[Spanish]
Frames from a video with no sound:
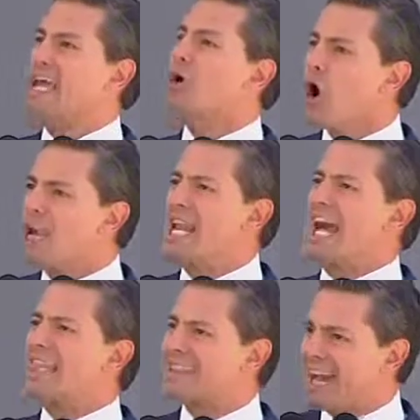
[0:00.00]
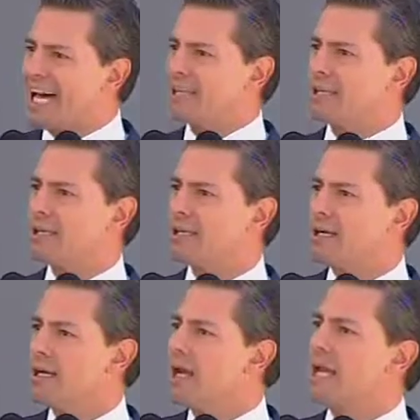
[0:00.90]
y con lealtad
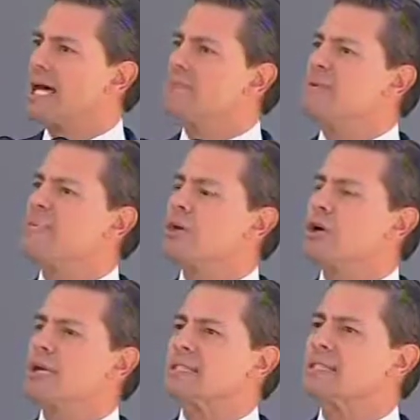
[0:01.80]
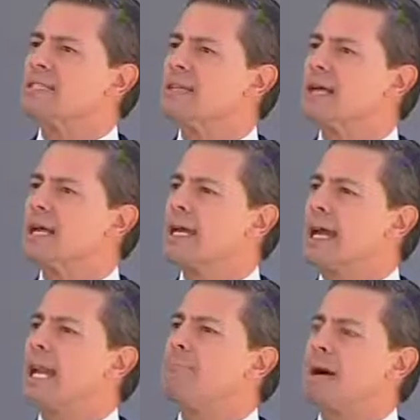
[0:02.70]
las misiones
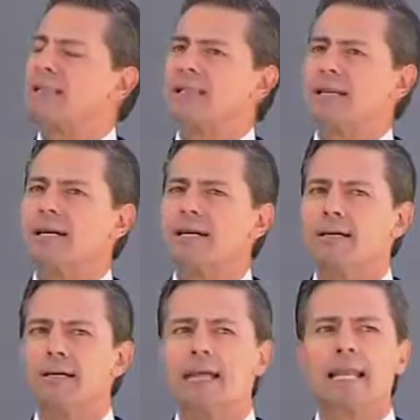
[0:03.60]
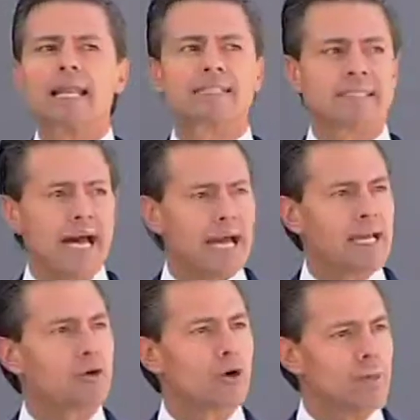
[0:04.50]
que la patria les
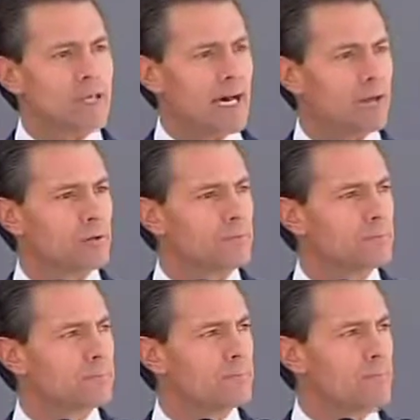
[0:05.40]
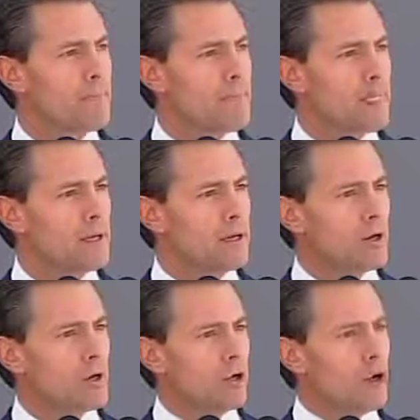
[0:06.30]
ha encomendado.
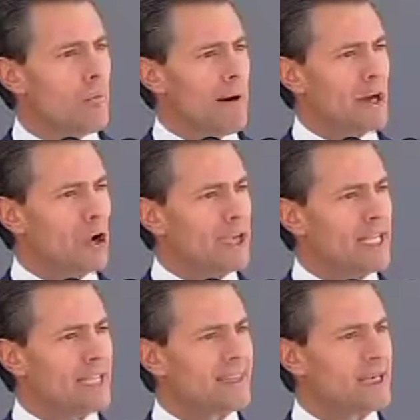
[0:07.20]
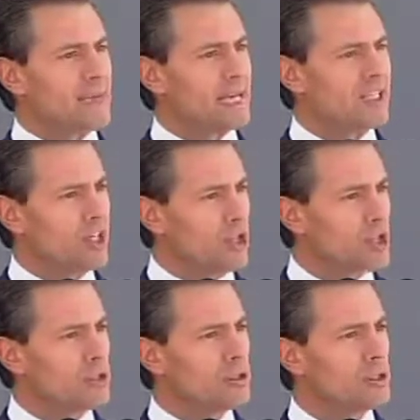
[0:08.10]
Con valor y
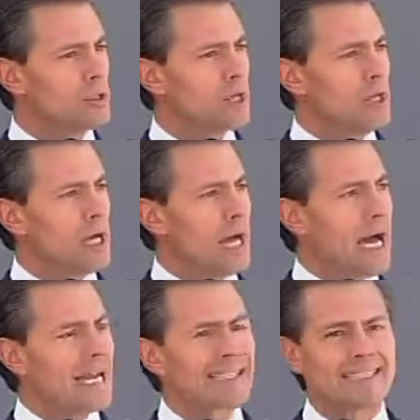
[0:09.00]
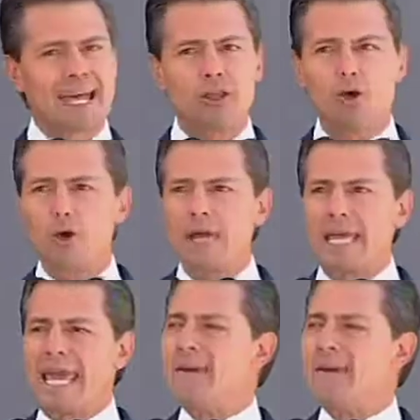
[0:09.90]
determinación han estado